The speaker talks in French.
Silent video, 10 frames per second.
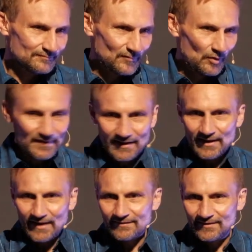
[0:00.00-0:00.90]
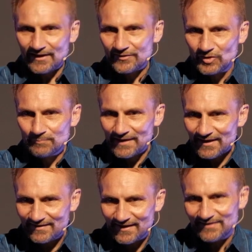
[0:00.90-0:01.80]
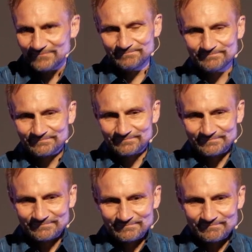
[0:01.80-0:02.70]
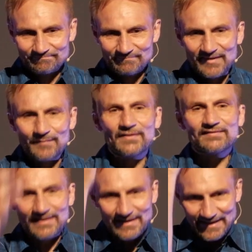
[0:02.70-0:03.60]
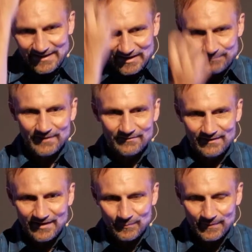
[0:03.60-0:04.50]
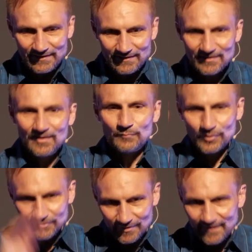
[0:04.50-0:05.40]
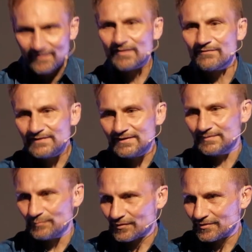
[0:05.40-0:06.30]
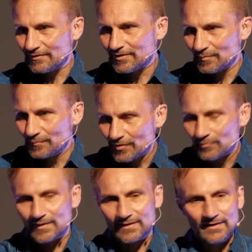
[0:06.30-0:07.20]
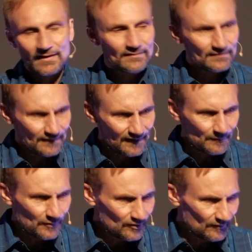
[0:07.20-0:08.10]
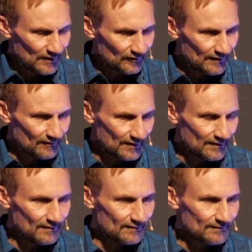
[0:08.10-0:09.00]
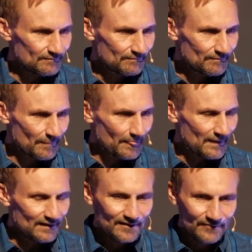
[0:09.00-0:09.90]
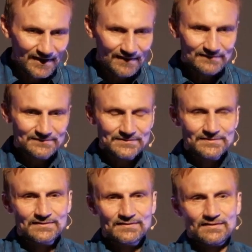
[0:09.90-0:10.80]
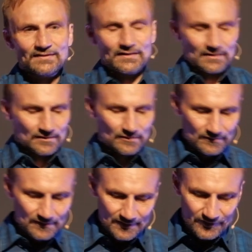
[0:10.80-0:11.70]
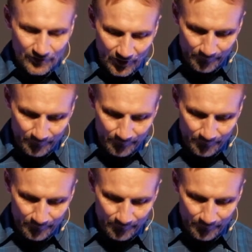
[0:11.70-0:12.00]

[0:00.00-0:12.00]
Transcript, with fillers: ou bien un, un super saint, mais c'est parce qu'il est équipé de l'esprit pour donner sa vie pour ceux qui ont besoin d'entendre la bonne nouvelle de Jésus-Christ. Alléluia. Donc Dieu